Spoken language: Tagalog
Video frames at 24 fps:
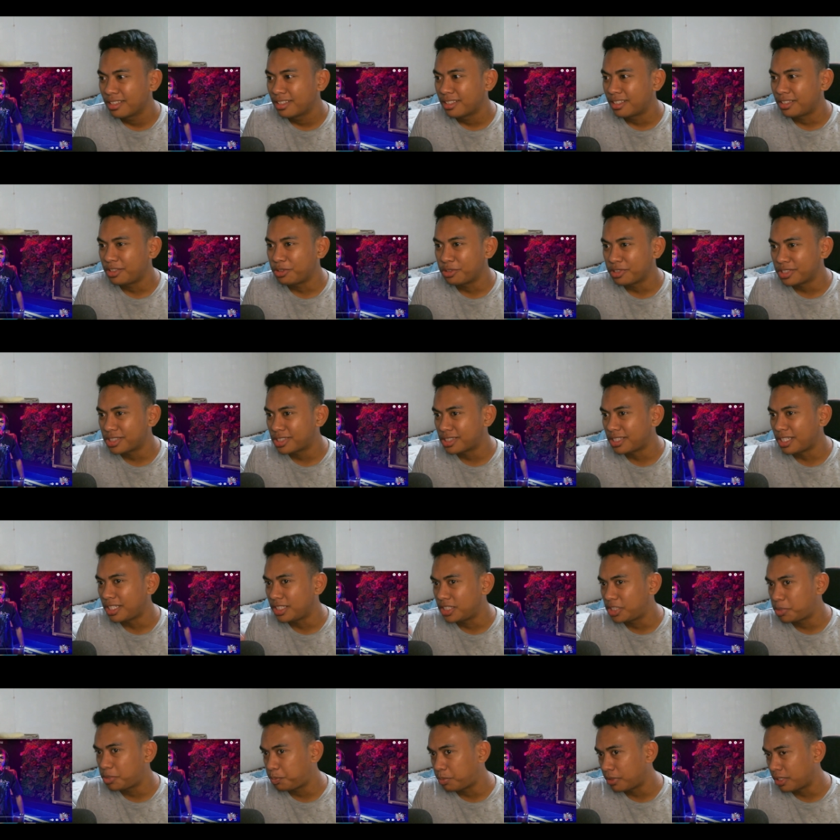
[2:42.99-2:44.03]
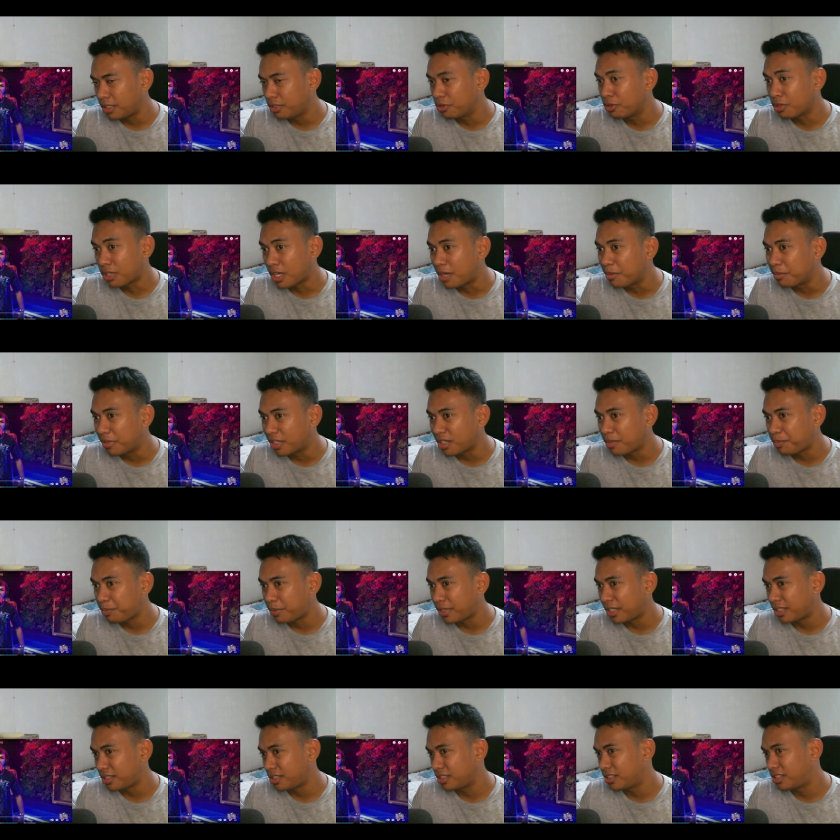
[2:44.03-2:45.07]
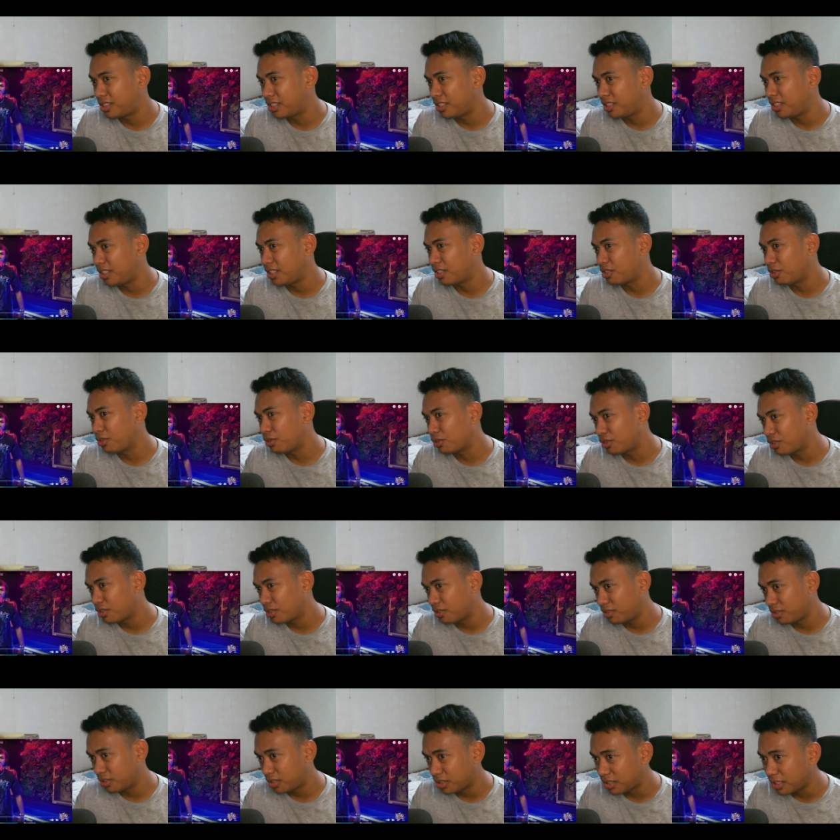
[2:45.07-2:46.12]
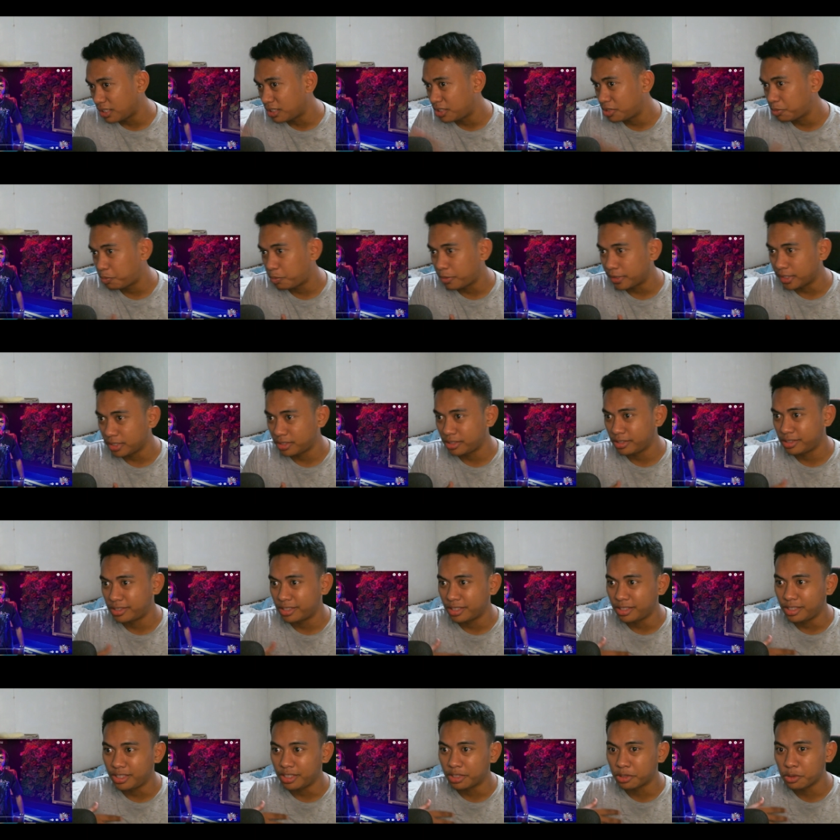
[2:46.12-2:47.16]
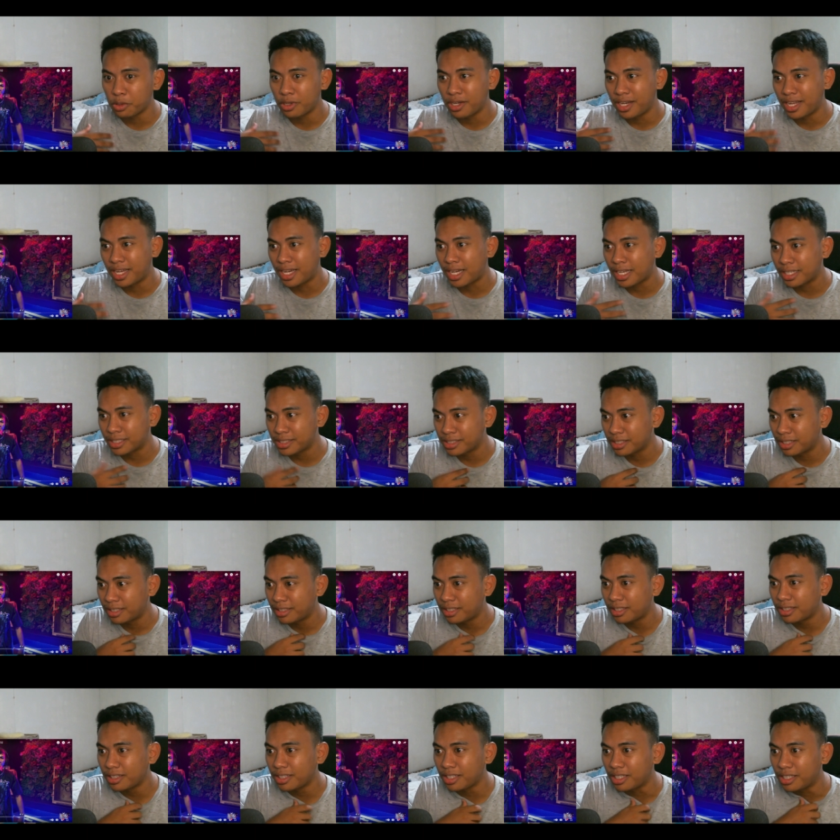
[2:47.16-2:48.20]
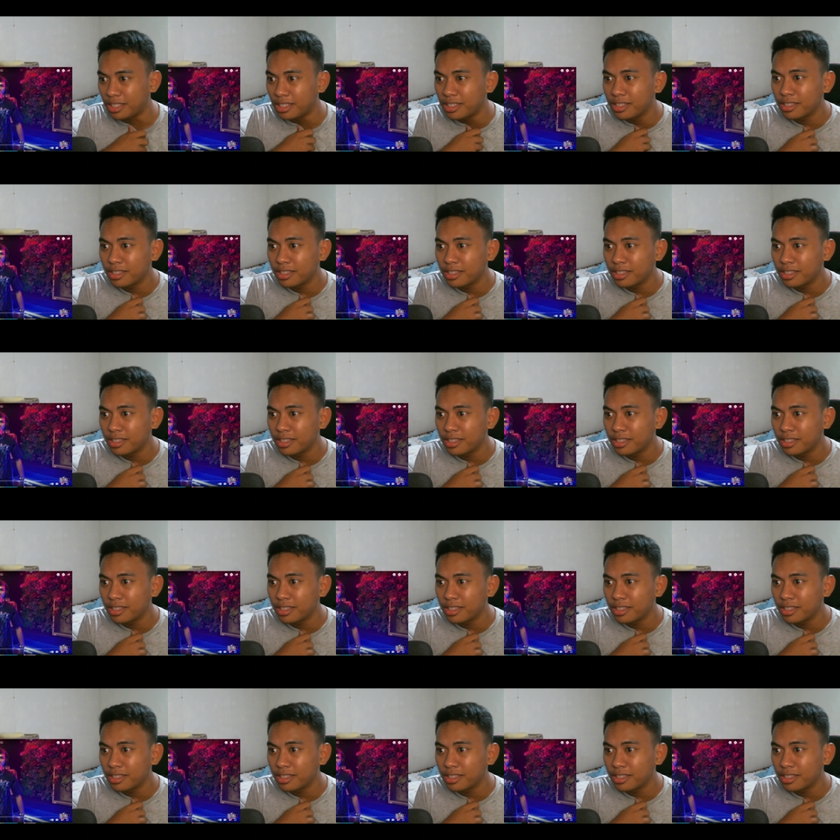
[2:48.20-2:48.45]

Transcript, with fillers: yung stage pre yung camera presence niya dito yung stage presence niya dito ang lakas ng dating